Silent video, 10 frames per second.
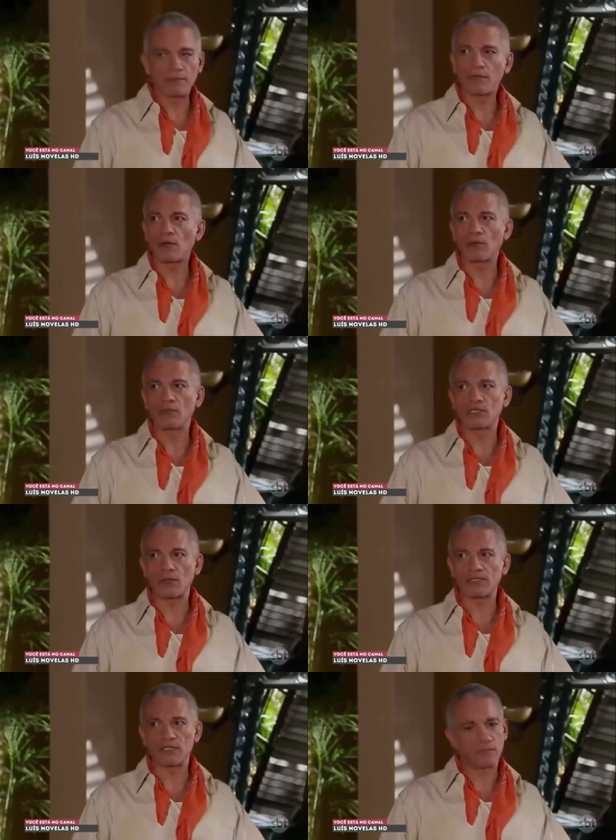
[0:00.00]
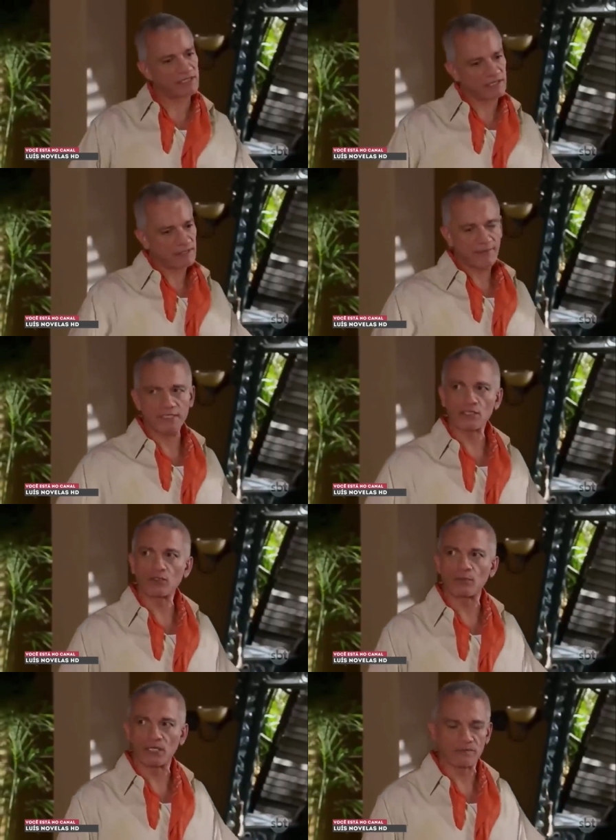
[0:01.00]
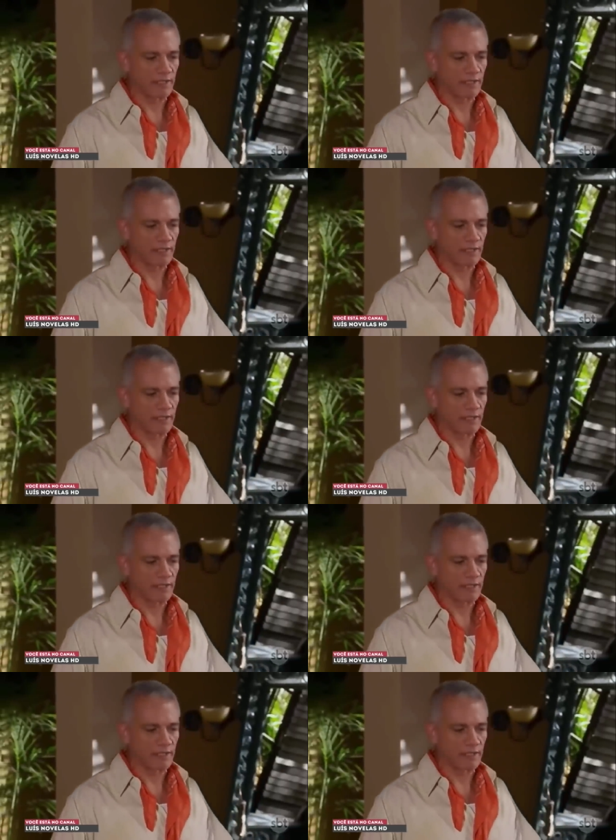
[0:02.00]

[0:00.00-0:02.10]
aquele velhote só disse um monte de